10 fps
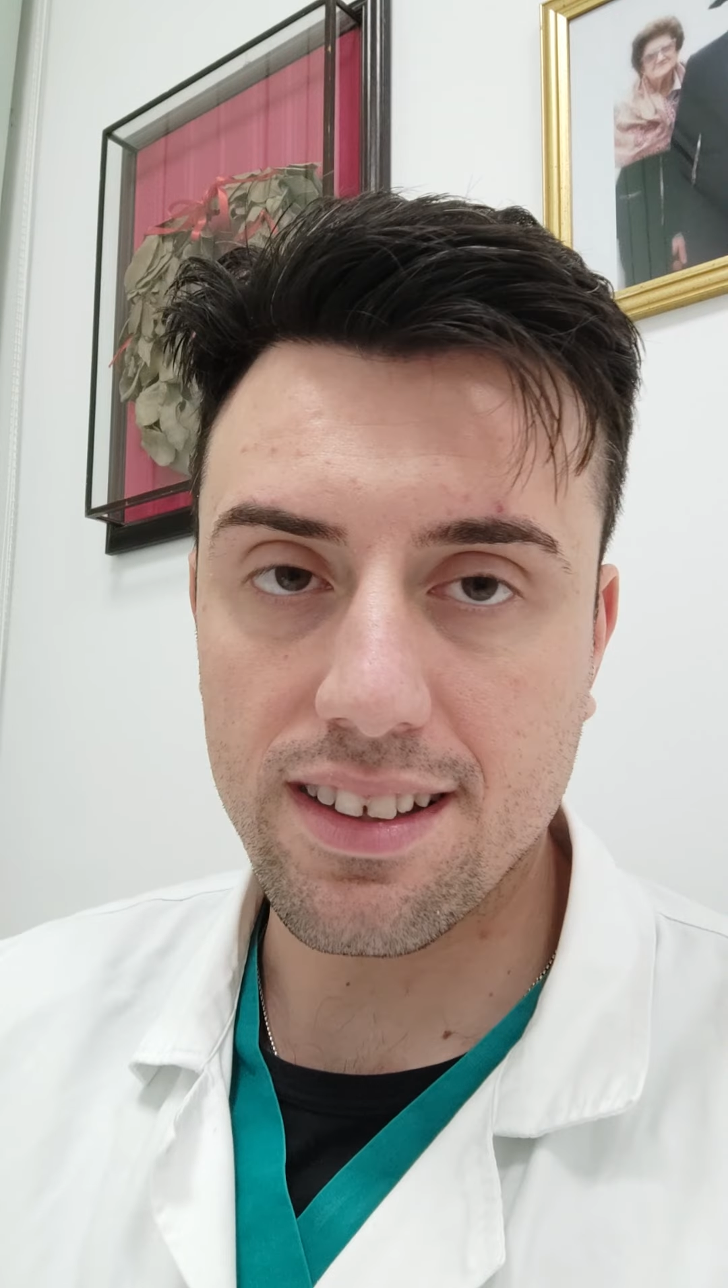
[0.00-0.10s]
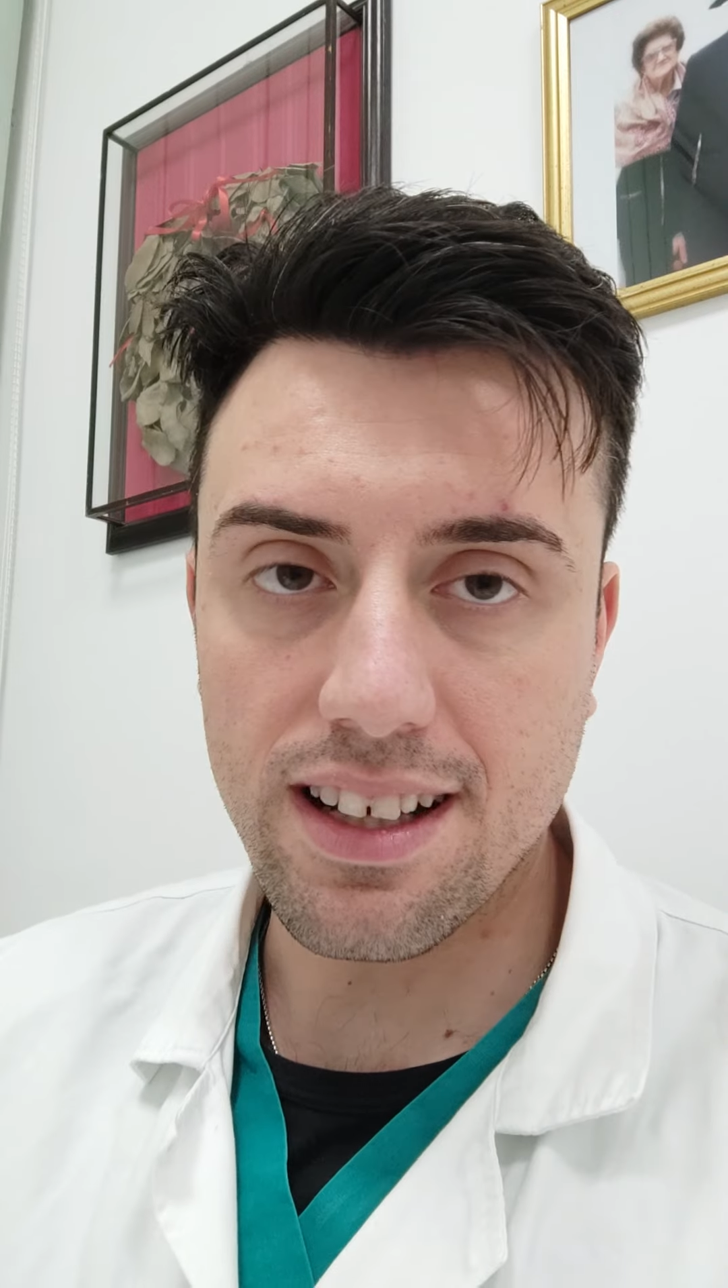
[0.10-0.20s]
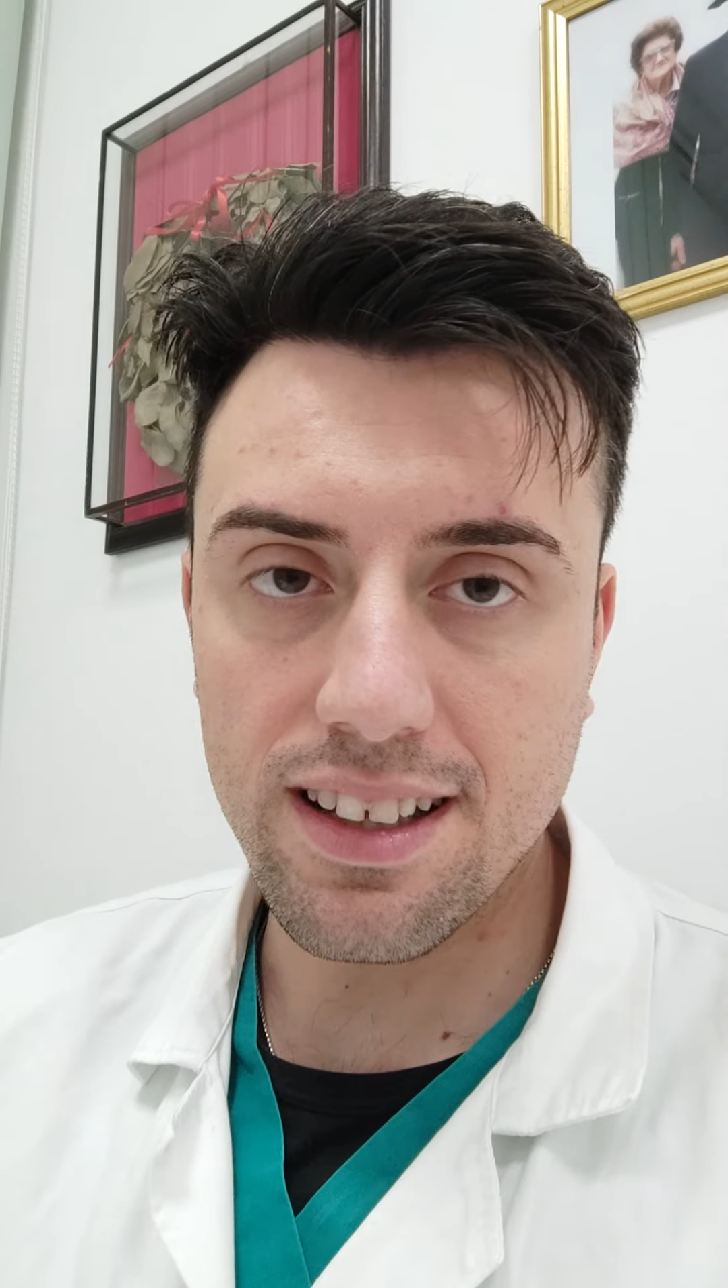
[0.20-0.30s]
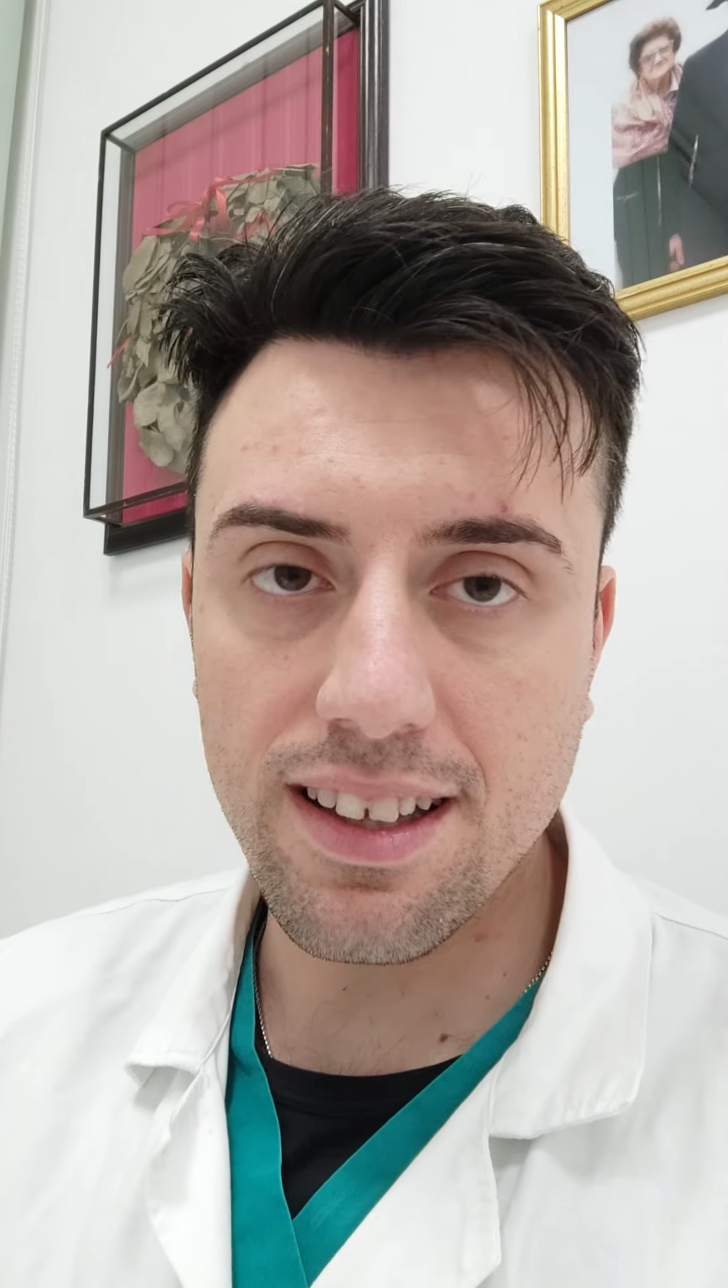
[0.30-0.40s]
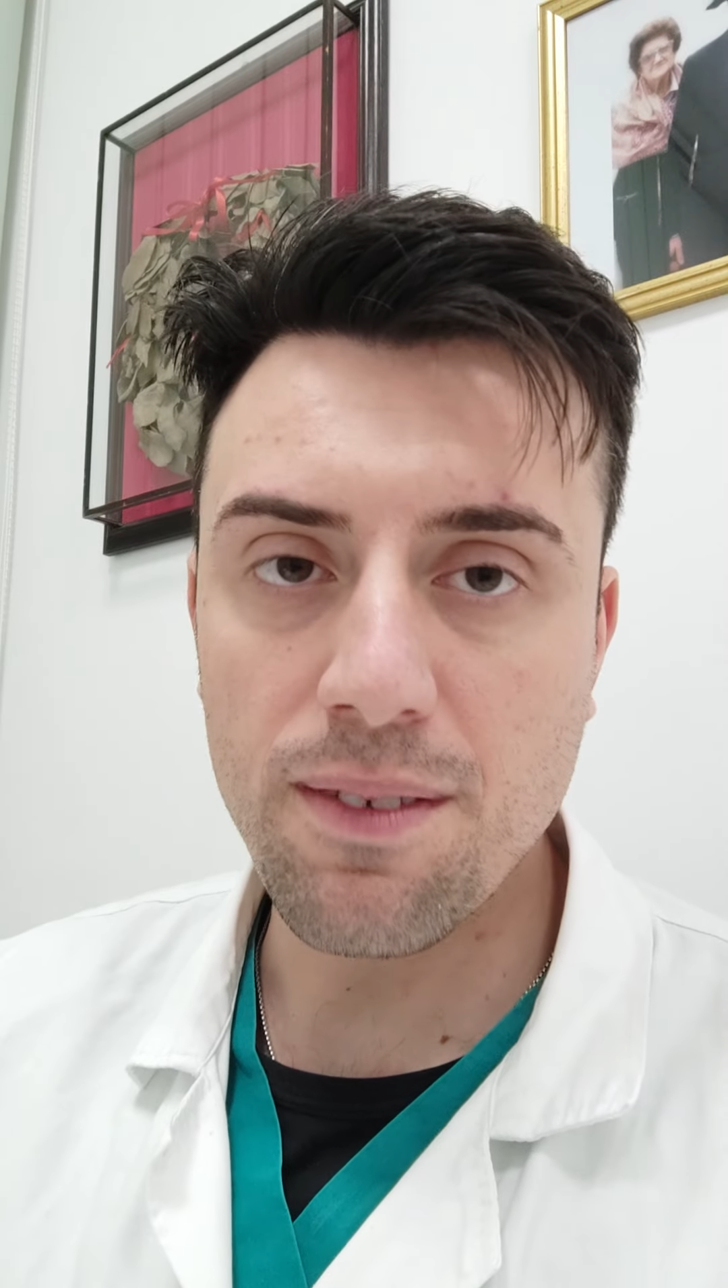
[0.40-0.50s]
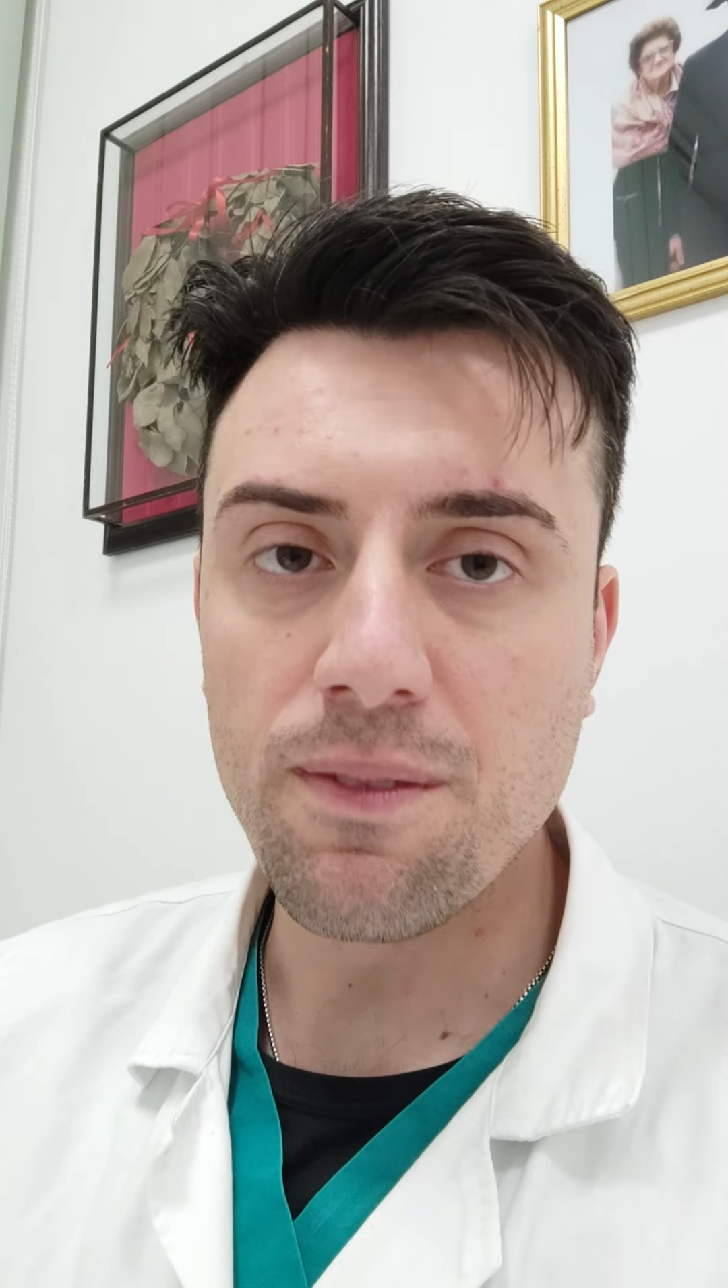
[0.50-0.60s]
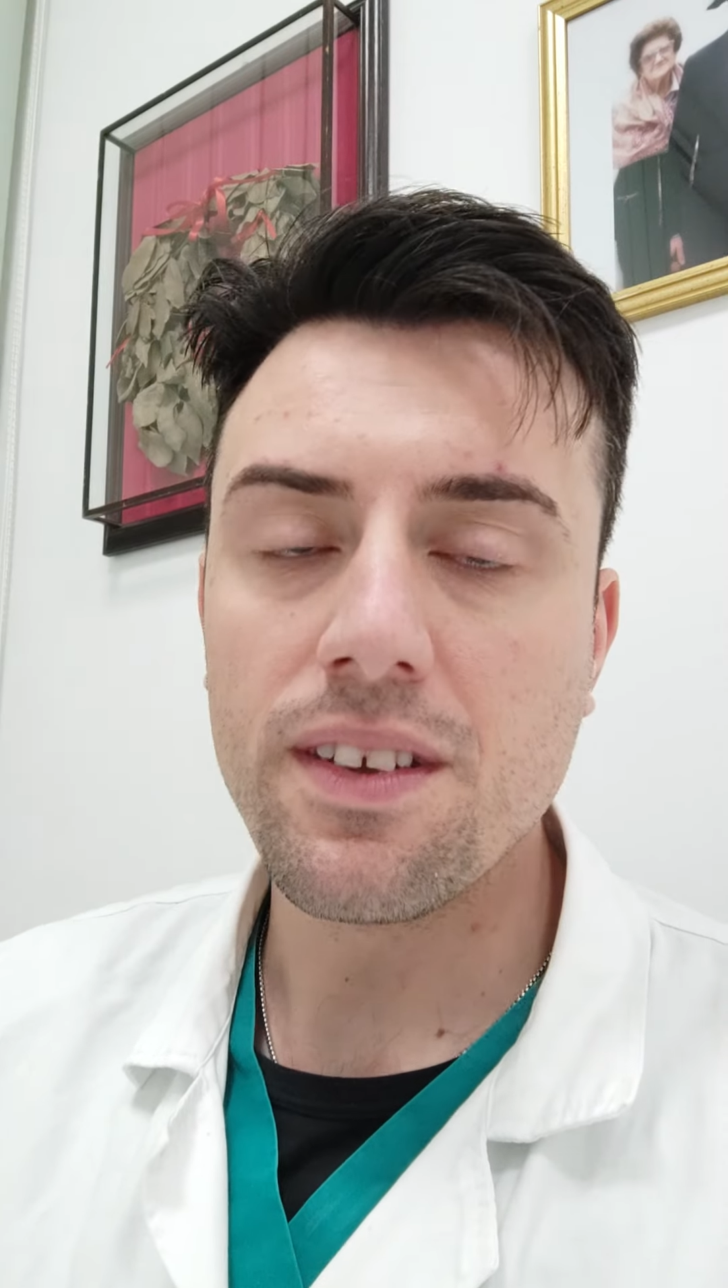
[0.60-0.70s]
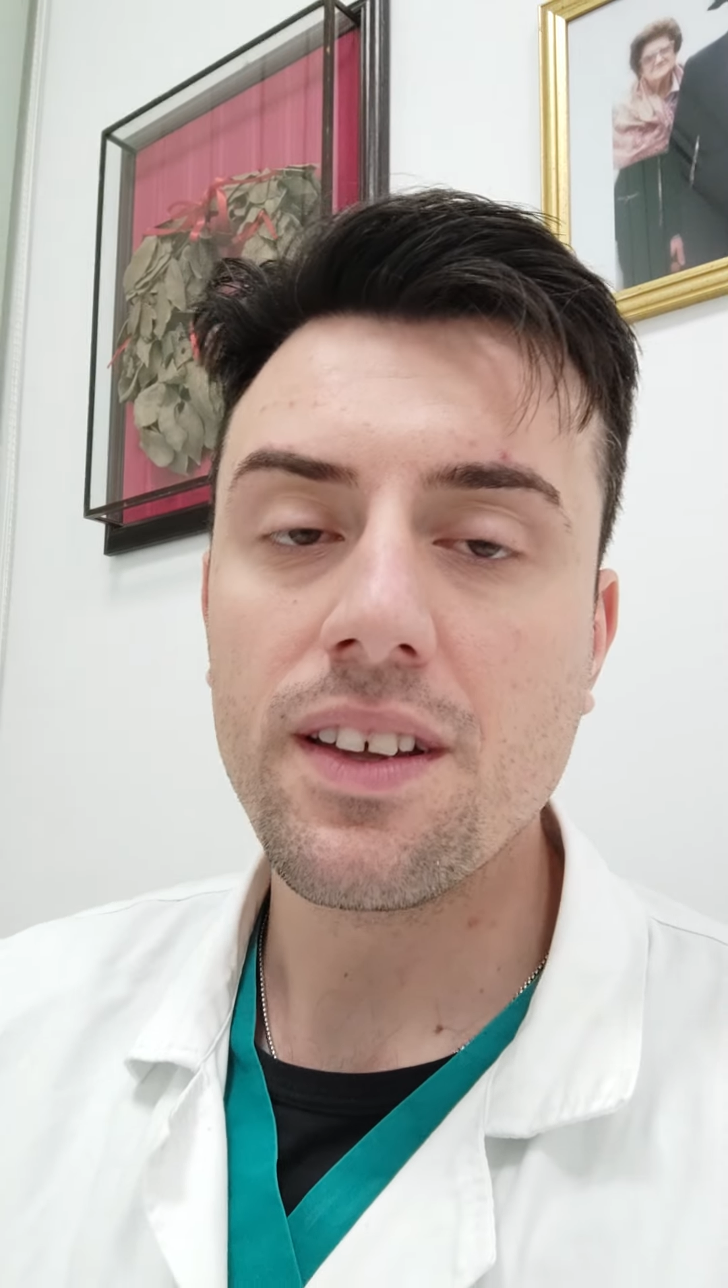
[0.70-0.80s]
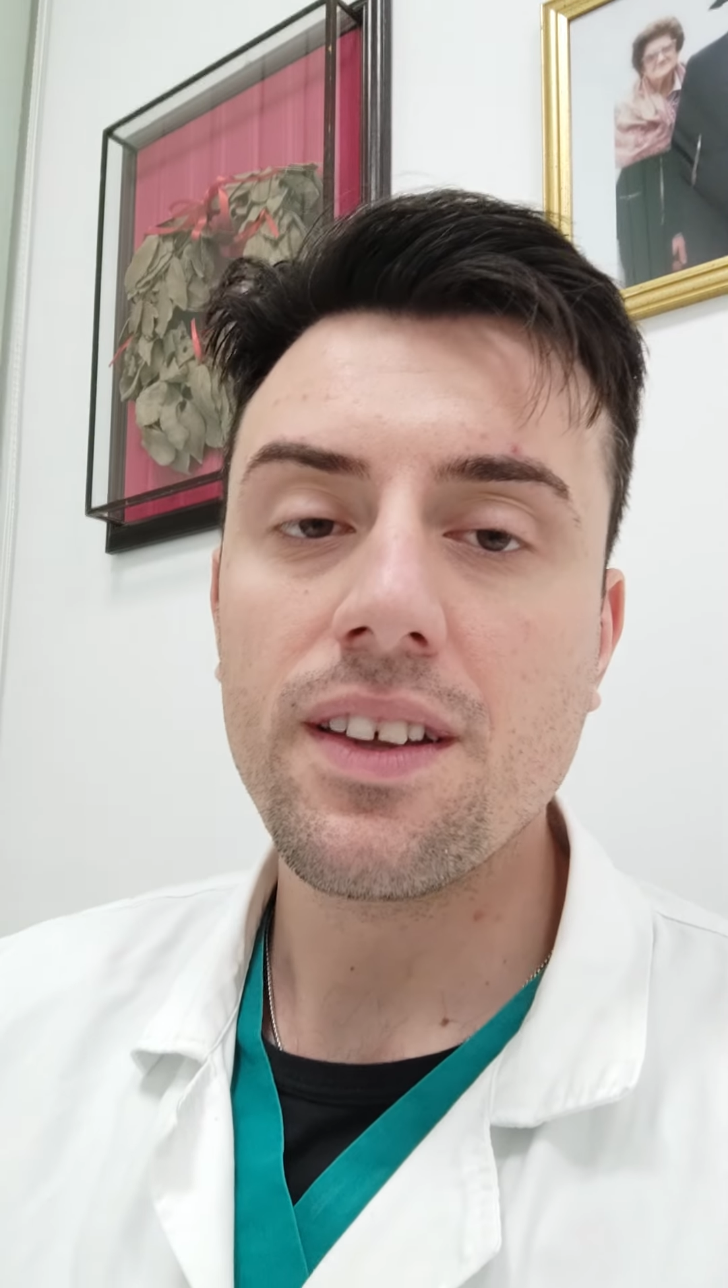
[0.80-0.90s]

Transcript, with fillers: anni?